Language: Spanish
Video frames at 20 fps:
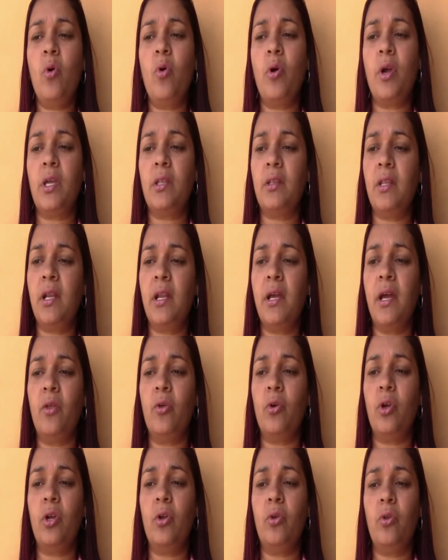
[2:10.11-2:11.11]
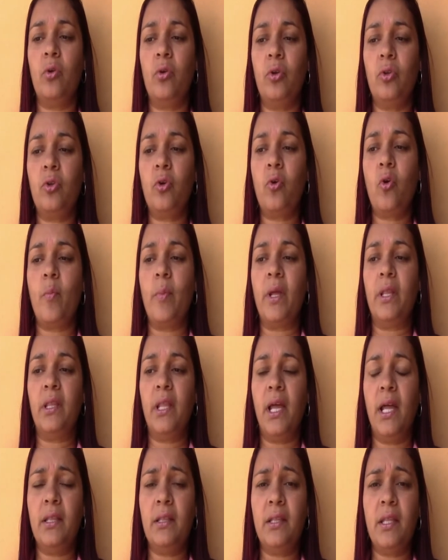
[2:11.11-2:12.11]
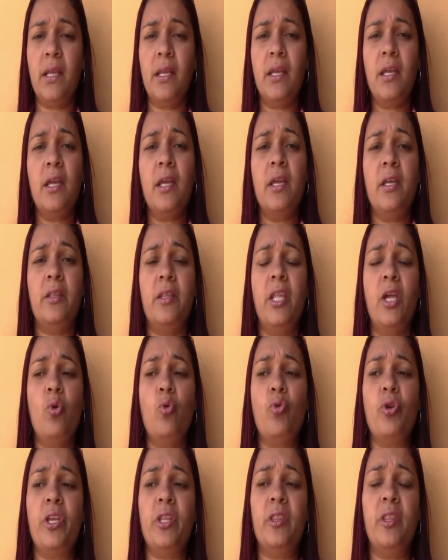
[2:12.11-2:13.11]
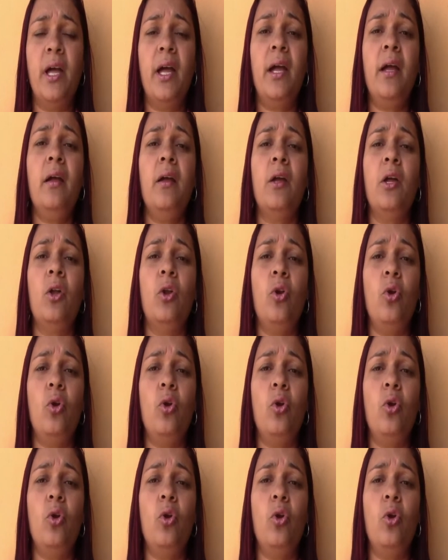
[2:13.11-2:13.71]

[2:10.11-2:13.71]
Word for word: con este legado que nos dio nuestro comandante de unidad,